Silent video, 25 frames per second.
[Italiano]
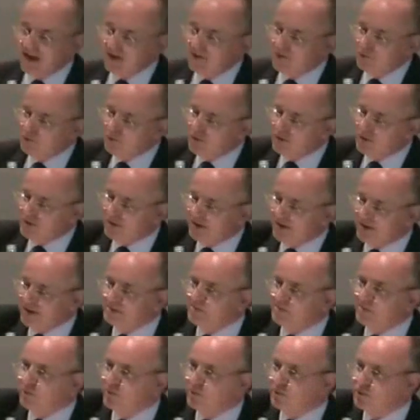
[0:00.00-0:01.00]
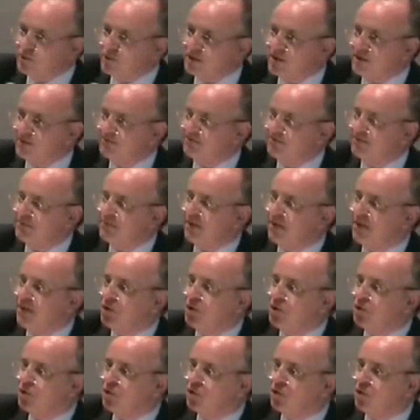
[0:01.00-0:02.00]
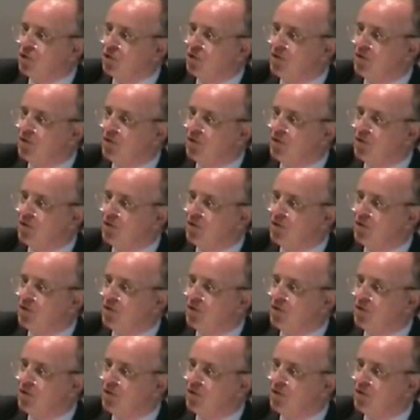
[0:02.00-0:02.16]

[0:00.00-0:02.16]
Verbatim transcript: E lui rispose io